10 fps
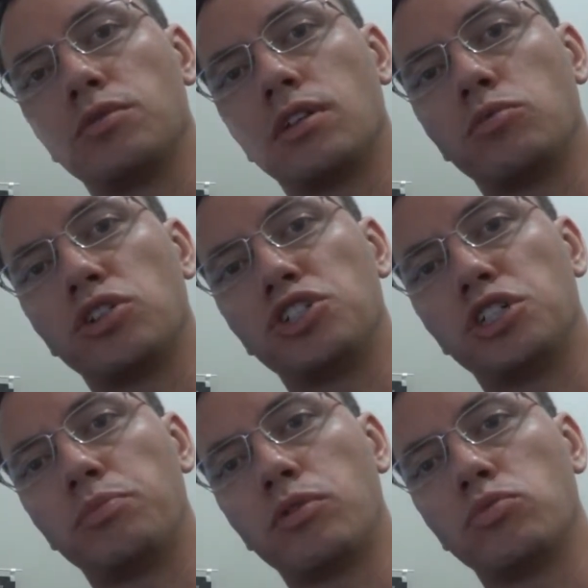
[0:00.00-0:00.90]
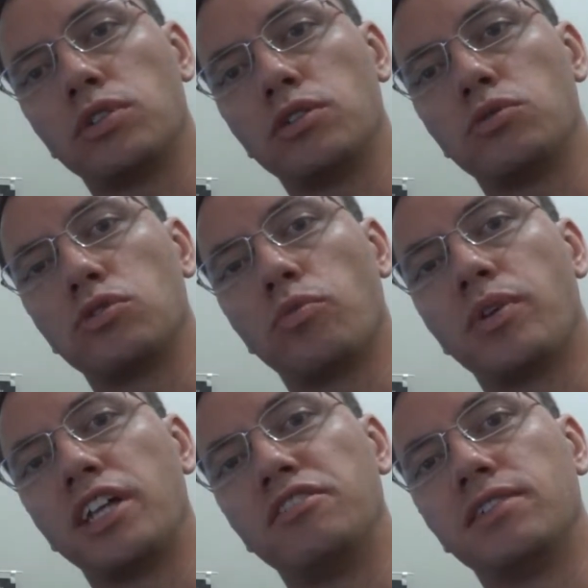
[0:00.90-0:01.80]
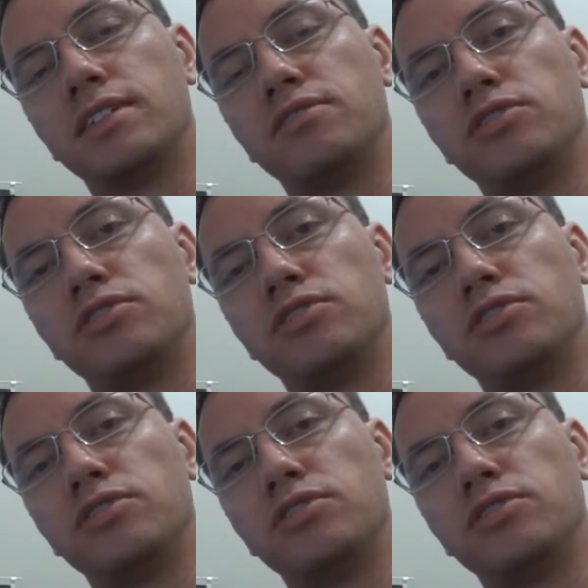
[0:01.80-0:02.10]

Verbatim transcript: porque tem muita gente perguntando que eu parei de fazer